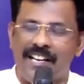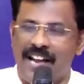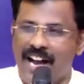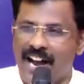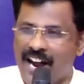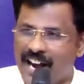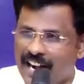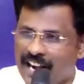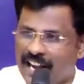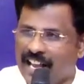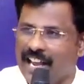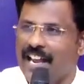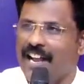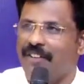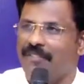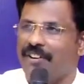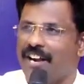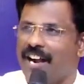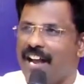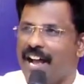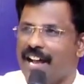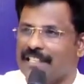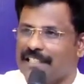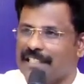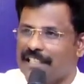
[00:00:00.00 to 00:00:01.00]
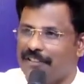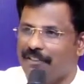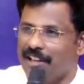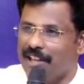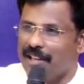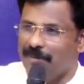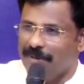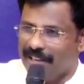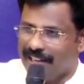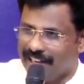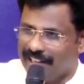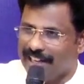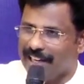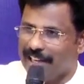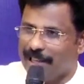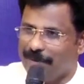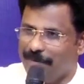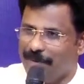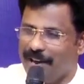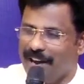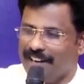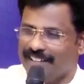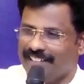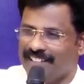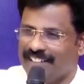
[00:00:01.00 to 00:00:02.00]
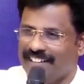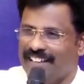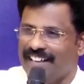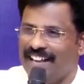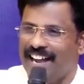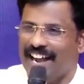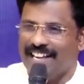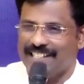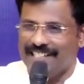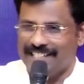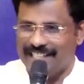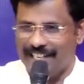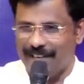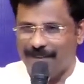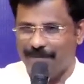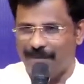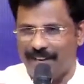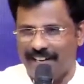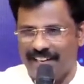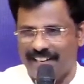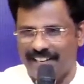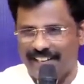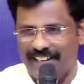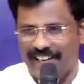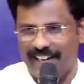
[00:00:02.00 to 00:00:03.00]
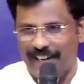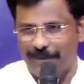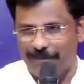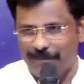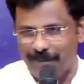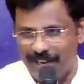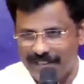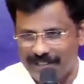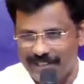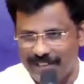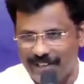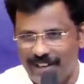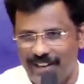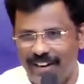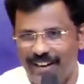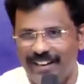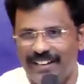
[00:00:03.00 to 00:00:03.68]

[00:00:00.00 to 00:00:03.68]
நானே அவர்கள் ஆசீர்வாதமாக இருக்கிறதை பார்த்து ஆச்சரியப்பட்டிருக்கிறேன் பிரைஸ்